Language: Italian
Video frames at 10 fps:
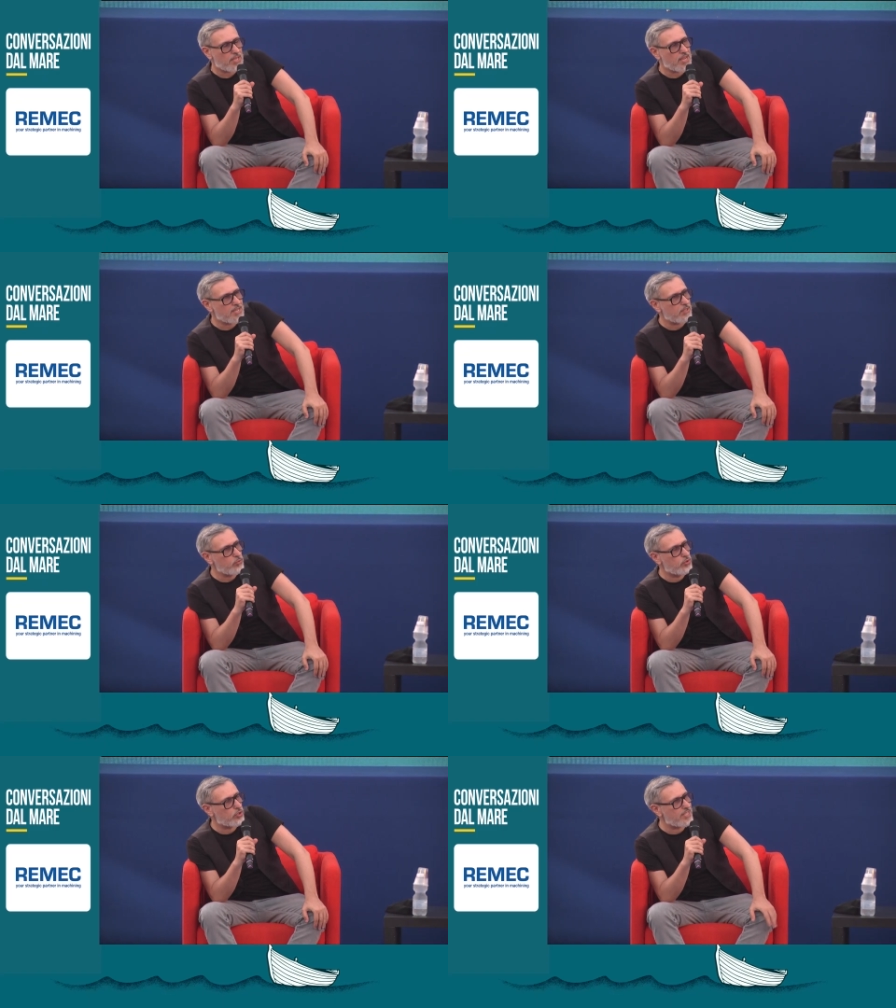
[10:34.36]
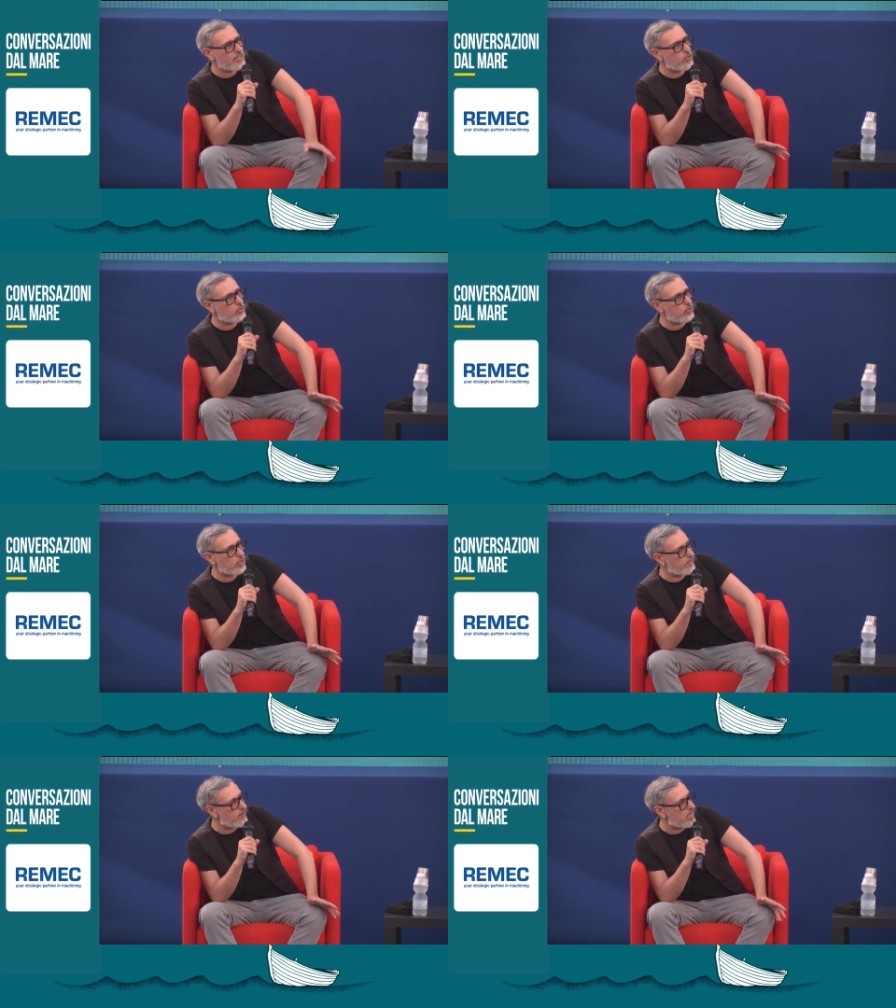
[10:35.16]
è accaduto 7-8
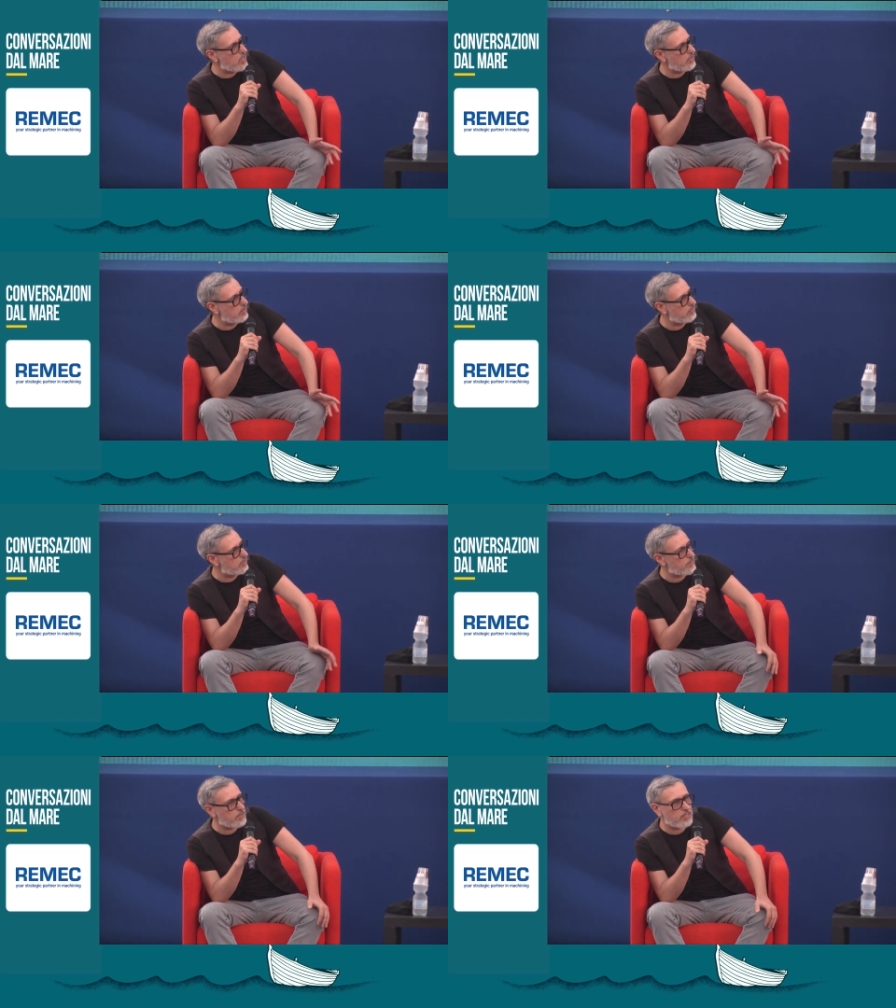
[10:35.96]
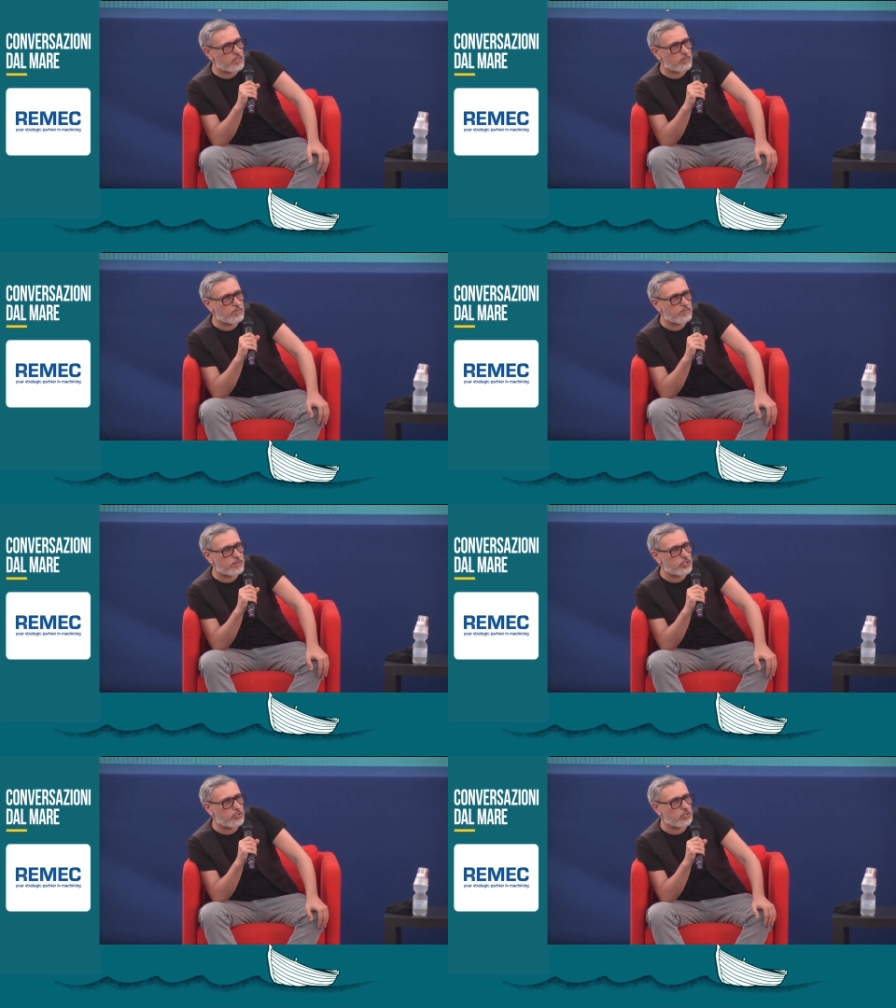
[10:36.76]
anni fa, non saprei dire con più
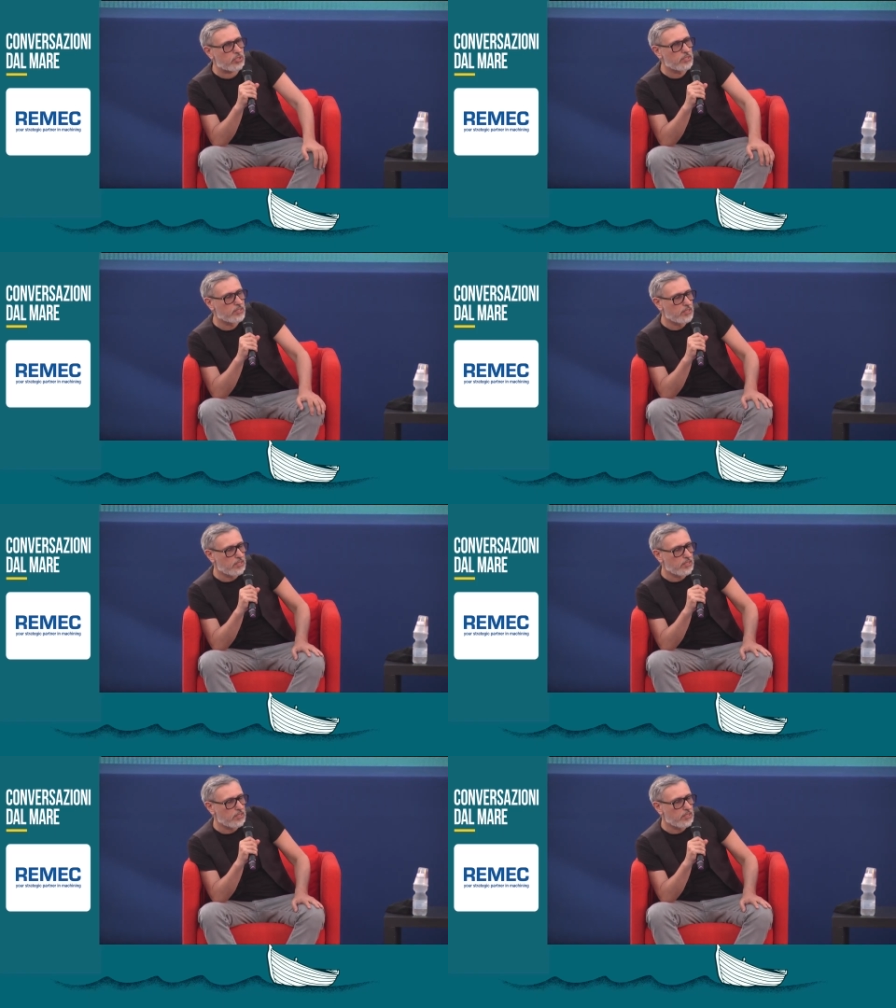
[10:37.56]
precisione,